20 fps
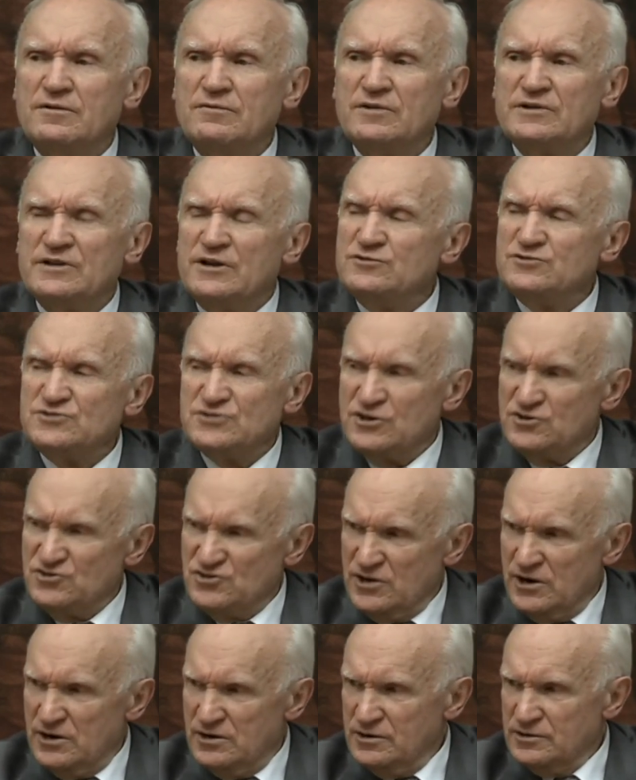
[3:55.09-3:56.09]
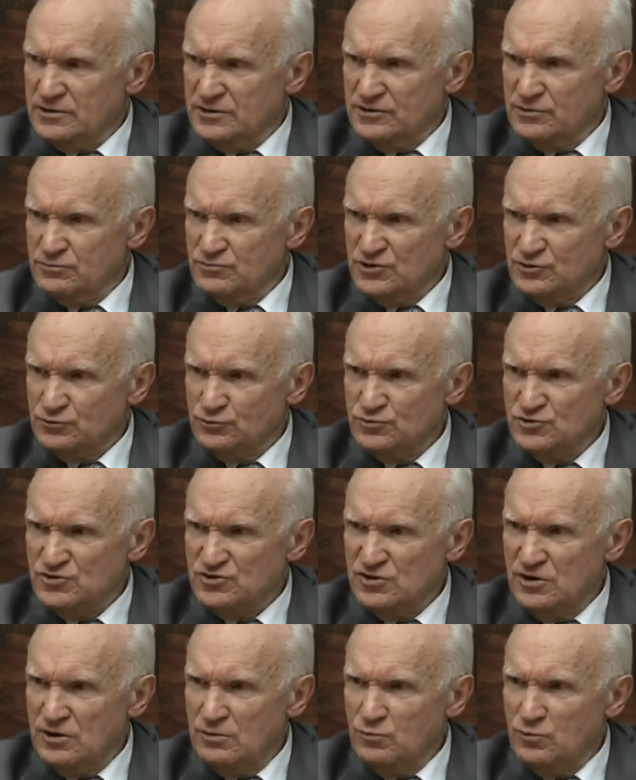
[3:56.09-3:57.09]
Вы когда встречали когда-нибудь эту
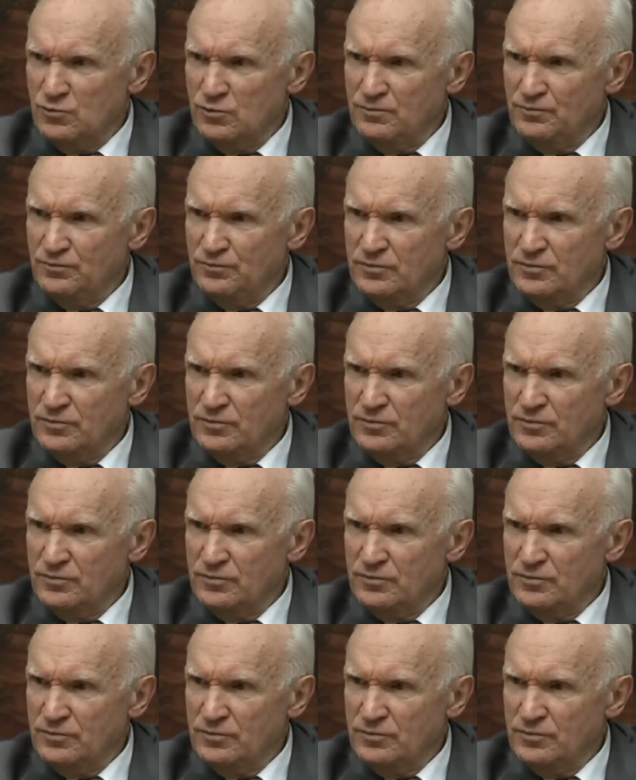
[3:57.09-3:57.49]
тему?